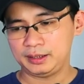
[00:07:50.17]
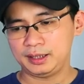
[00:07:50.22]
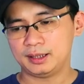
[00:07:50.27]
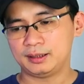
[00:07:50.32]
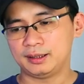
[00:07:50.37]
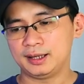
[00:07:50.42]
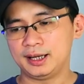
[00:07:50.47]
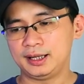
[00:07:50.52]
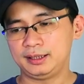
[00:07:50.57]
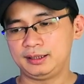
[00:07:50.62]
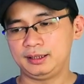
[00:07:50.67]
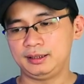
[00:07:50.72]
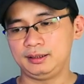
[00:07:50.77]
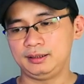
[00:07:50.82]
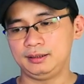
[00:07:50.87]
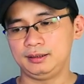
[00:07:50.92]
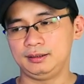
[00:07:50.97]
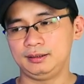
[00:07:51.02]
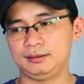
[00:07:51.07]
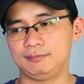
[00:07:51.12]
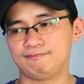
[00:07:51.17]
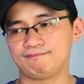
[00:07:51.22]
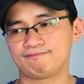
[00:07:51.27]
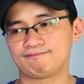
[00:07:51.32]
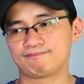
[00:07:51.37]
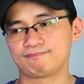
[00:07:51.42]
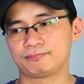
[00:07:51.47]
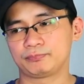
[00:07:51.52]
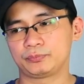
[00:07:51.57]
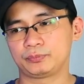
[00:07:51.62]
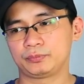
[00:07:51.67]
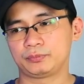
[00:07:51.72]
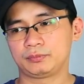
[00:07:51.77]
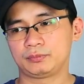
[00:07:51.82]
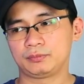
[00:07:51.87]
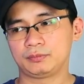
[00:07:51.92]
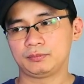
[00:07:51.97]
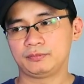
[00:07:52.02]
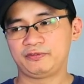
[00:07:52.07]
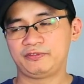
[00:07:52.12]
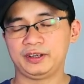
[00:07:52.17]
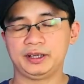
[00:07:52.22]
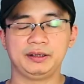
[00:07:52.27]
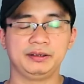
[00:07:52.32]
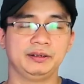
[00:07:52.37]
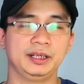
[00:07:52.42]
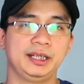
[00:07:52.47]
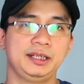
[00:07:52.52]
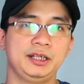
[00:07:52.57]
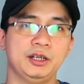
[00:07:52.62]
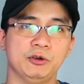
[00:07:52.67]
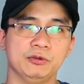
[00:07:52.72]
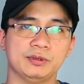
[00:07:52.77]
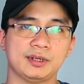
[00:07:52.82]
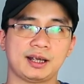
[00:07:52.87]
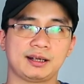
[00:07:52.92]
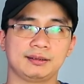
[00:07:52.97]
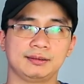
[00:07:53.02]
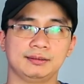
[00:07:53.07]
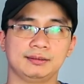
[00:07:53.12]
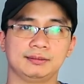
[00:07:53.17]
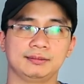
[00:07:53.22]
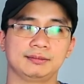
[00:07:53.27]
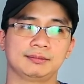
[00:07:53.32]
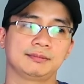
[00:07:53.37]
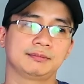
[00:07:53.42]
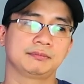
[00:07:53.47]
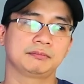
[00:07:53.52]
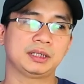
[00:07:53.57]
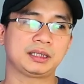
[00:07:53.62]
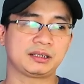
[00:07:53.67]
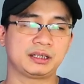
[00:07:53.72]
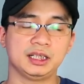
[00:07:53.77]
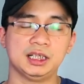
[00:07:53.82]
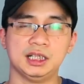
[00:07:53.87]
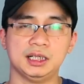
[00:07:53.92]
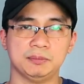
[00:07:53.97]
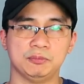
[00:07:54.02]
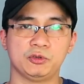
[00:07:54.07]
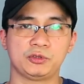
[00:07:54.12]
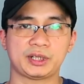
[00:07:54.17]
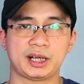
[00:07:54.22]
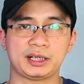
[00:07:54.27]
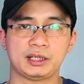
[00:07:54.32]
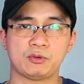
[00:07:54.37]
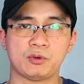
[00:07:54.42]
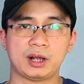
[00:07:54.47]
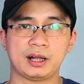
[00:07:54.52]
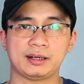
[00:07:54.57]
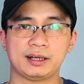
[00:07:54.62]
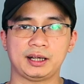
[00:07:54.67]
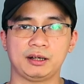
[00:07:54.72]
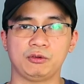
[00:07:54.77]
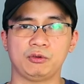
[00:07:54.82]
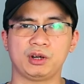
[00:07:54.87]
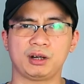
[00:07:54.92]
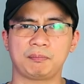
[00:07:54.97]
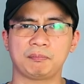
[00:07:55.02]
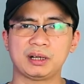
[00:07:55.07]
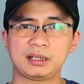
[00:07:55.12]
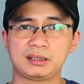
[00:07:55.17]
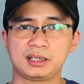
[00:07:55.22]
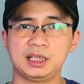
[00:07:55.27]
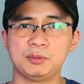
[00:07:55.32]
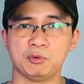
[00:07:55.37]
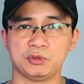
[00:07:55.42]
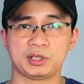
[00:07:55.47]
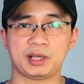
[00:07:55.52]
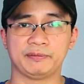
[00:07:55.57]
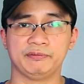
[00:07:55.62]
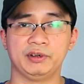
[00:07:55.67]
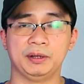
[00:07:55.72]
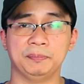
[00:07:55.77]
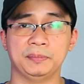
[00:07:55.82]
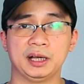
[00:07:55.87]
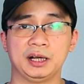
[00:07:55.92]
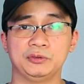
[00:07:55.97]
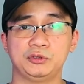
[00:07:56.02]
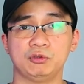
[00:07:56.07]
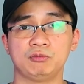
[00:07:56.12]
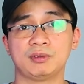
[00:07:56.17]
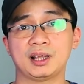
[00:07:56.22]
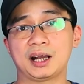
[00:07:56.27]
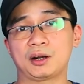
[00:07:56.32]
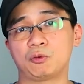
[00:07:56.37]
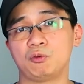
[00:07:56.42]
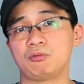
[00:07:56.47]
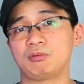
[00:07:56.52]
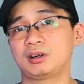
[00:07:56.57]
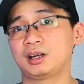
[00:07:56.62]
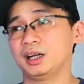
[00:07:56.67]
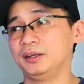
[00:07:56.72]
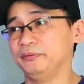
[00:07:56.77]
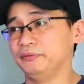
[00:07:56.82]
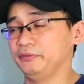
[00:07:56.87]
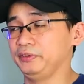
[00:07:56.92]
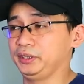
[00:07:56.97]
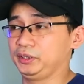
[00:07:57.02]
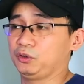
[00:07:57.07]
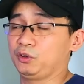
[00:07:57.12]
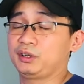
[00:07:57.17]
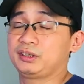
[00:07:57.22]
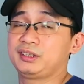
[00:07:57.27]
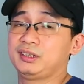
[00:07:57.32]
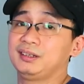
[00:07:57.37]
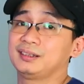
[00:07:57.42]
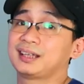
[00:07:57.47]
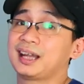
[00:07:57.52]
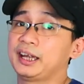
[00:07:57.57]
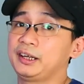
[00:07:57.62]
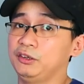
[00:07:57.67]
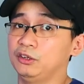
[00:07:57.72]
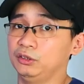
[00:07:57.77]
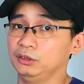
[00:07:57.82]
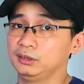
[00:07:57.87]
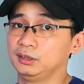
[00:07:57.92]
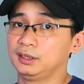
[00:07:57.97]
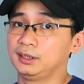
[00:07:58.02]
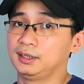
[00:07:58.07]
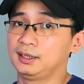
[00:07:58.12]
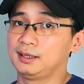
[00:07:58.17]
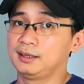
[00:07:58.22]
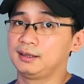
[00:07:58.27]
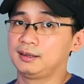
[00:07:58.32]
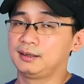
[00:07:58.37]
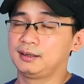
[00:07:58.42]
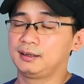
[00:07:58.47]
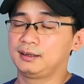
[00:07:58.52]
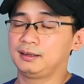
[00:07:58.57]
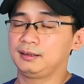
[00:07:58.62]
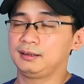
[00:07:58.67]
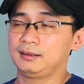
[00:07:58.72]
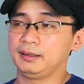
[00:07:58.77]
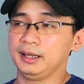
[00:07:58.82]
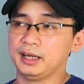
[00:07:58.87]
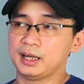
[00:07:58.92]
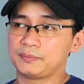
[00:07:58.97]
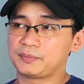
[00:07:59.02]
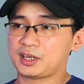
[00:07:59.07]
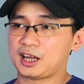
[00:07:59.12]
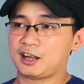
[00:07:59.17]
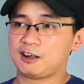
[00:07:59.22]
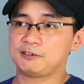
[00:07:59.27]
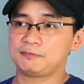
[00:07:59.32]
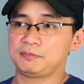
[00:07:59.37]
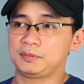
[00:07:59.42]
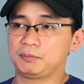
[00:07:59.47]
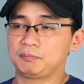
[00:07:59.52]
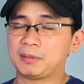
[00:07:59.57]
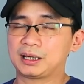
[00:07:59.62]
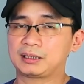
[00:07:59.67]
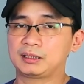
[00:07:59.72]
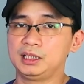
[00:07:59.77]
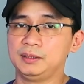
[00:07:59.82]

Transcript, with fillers: tất nhiên ở đây thì phải nên hiểu rằng bất kỳ một chai nước hoa nào hoặc bất kỳ một sản phẩm nào chúng ta cũng cần phải có cái sự thay đổi để làm sao mà